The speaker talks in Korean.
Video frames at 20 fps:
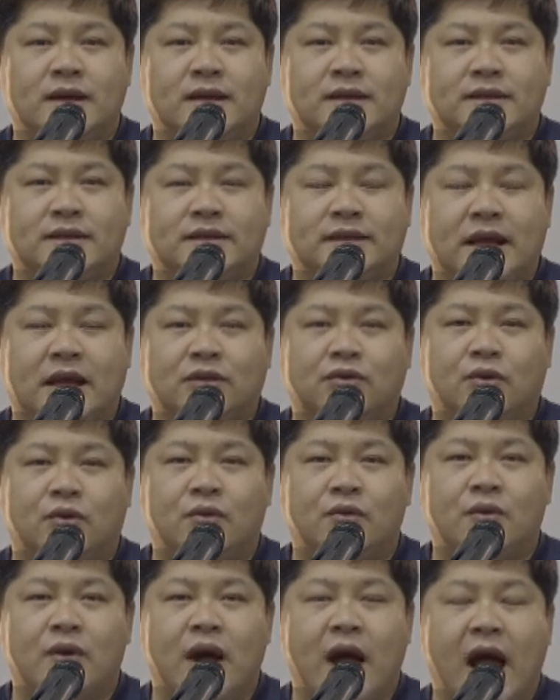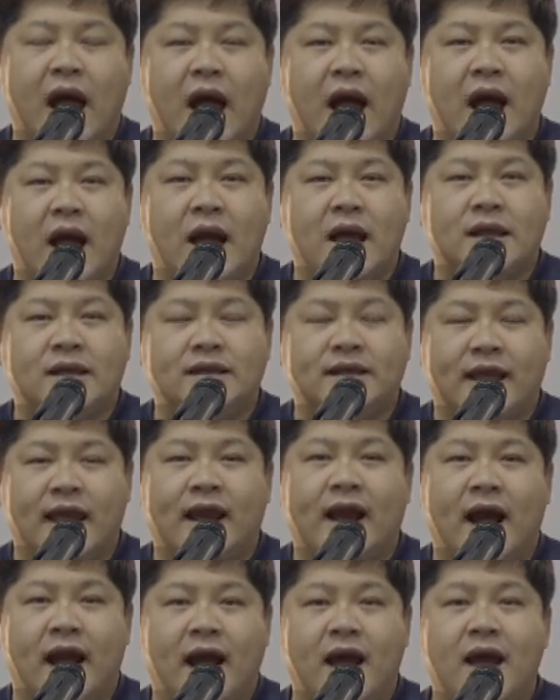나도
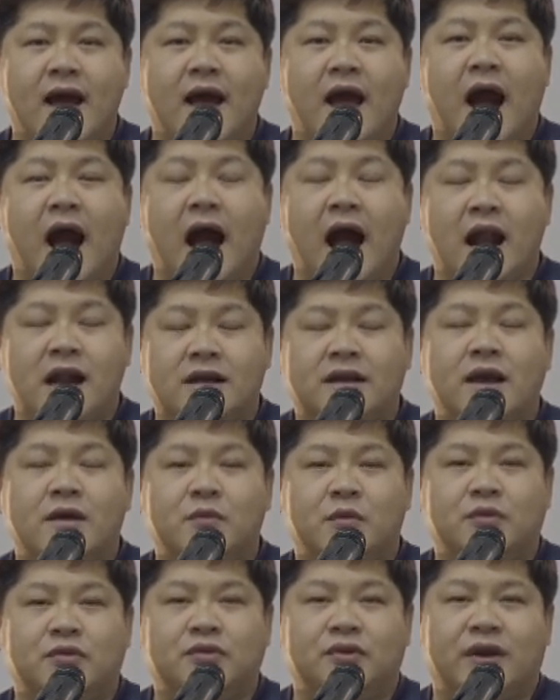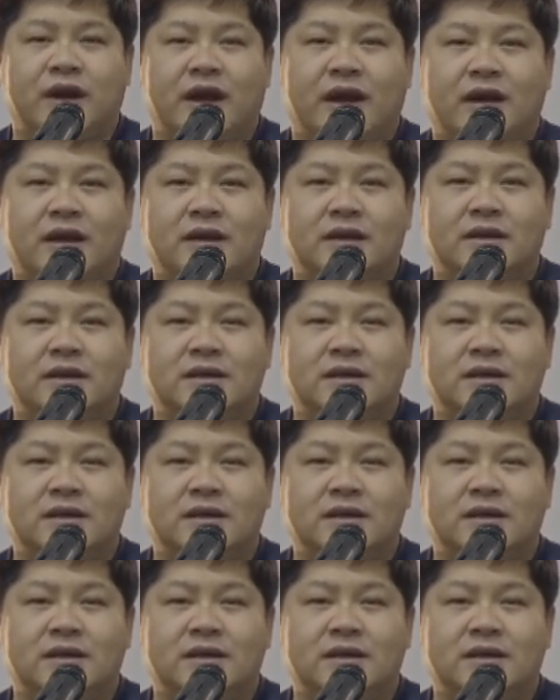내가 알게 모르게